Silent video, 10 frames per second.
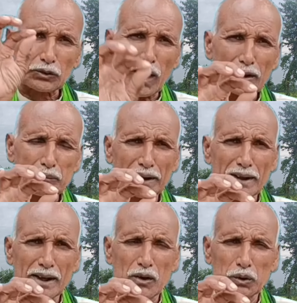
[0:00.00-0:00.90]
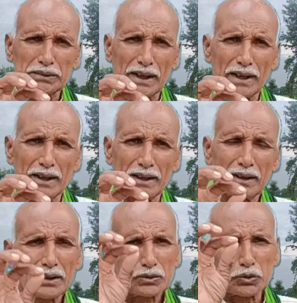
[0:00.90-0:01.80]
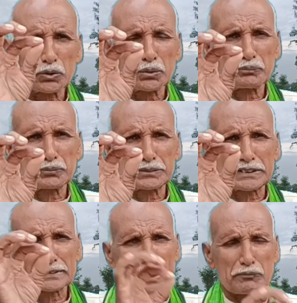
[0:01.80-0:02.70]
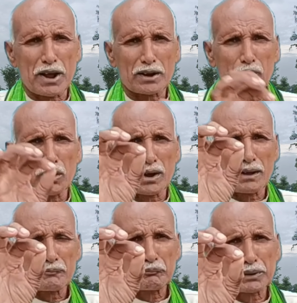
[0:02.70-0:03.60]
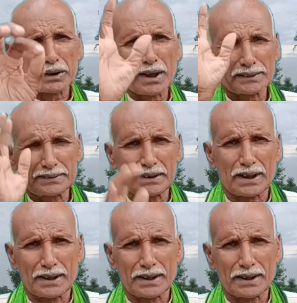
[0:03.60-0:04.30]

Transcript: तकतवार बनाना होता है तो चंद्रमा को प्रकाश